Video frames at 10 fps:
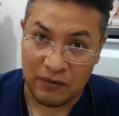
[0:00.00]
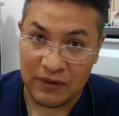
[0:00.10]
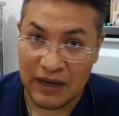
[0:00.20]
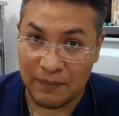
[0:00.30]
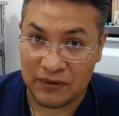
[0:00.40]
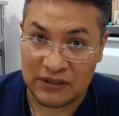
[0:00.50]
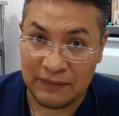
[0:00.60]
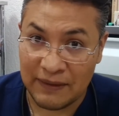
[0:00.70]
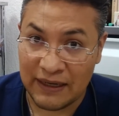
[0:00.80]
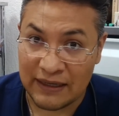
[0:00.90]
una
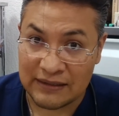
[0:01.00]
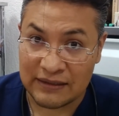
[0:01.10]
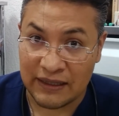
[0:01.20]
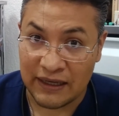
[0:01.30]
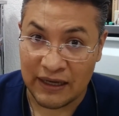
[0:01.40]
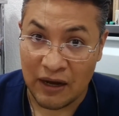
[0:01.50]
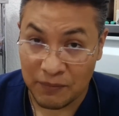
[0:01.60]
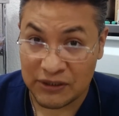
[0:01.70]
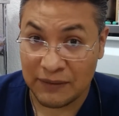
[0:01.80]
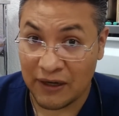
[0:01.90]
posible, este, a un
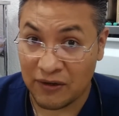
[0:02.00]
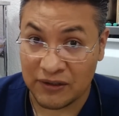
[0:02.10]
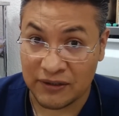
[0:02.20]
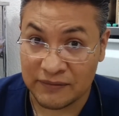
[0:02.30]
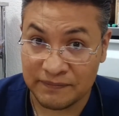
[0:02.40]
posible coito.